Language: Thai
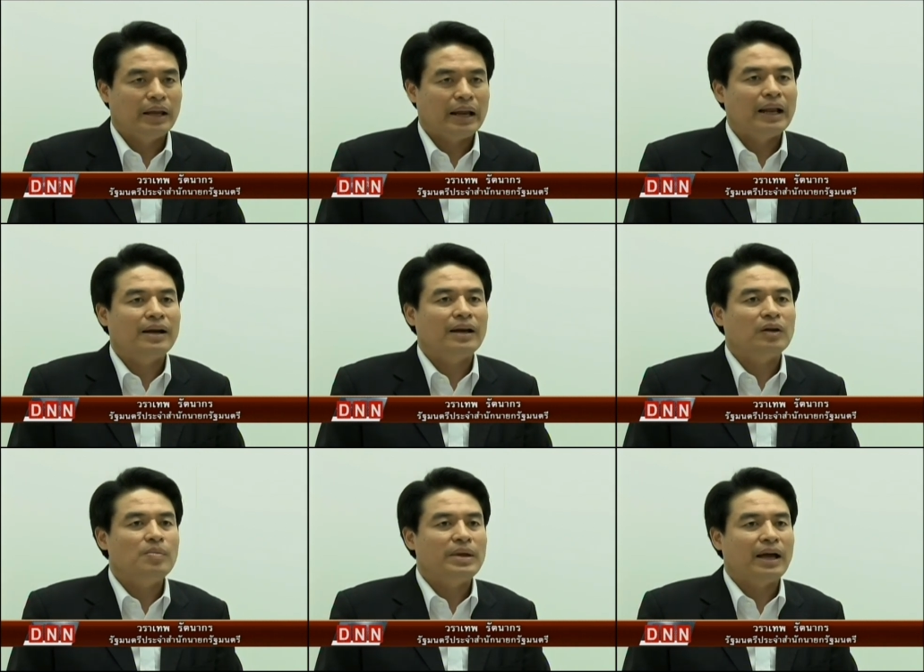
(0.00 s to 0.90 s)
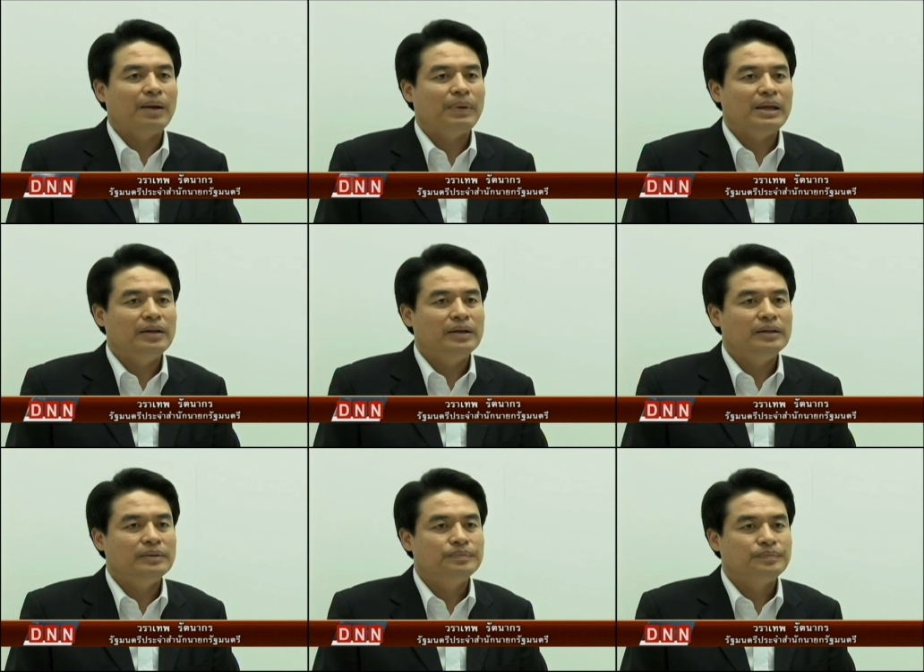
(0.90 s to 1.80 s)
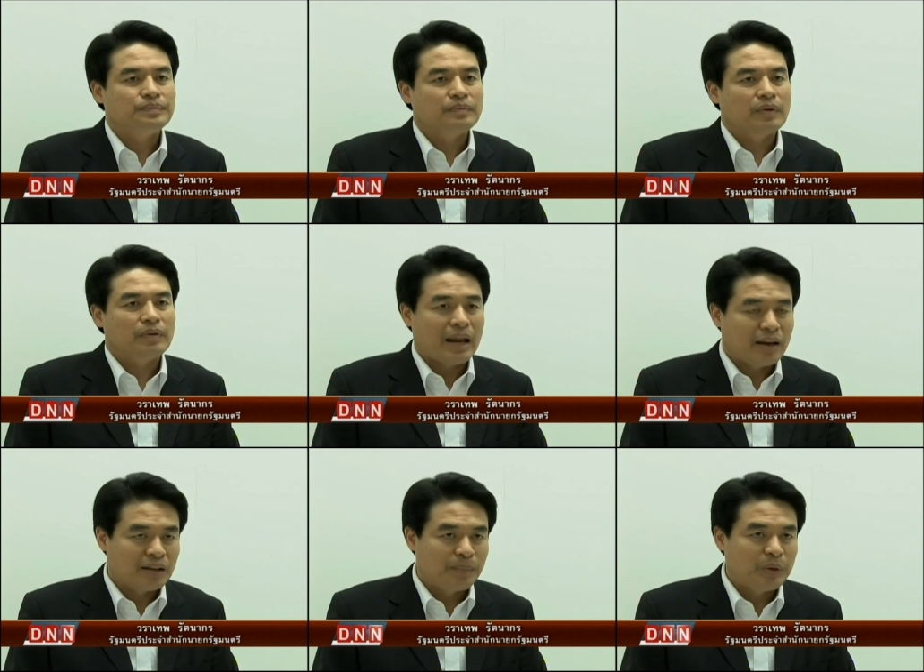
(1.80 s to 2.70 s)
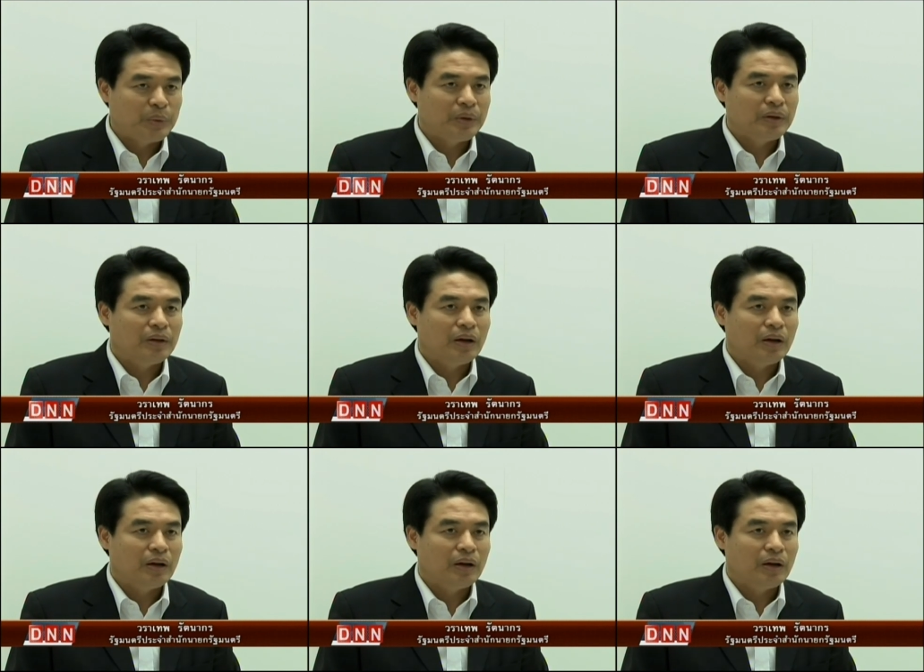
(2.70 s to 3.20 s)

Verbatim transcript: ในครั้งนั้นก็มีการไปยื่นสารรัฐธรรมนูญ